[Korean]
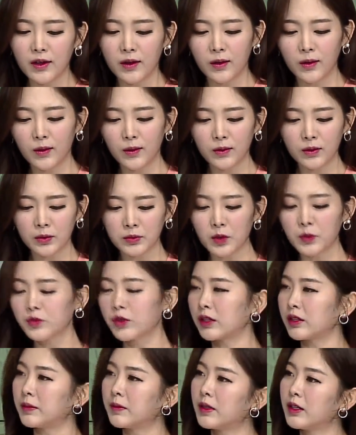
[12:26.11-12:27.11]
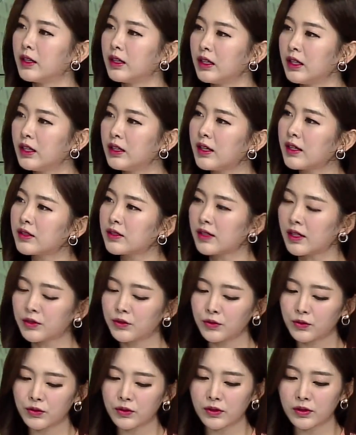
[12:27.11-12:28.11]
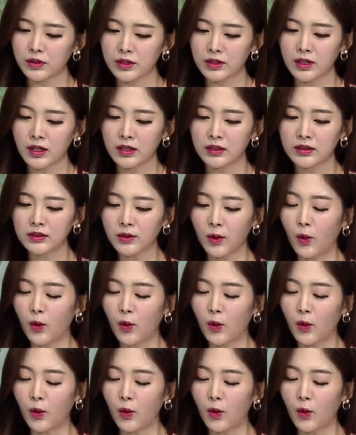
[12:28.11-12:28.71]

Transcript: 어, 그럼 전문가님. 네. 이대 질환 수술 시에는